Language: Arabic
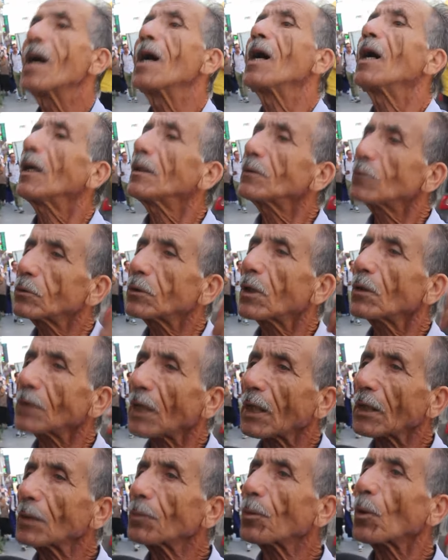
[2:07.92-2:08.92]
عنده تو
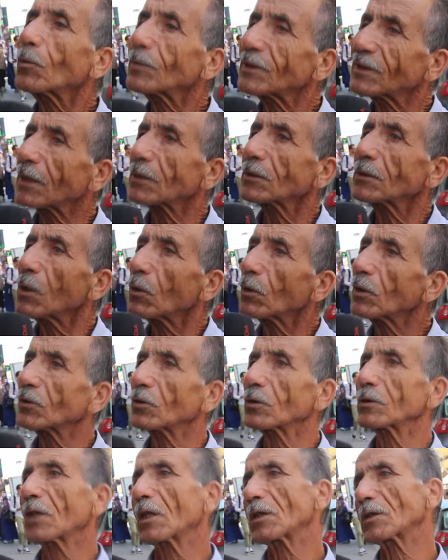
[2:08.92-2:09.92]
تقريبا 15 سنه ولا
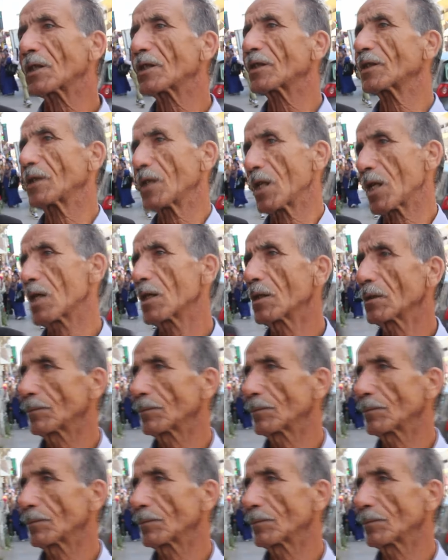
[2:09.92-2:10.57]
16 سنه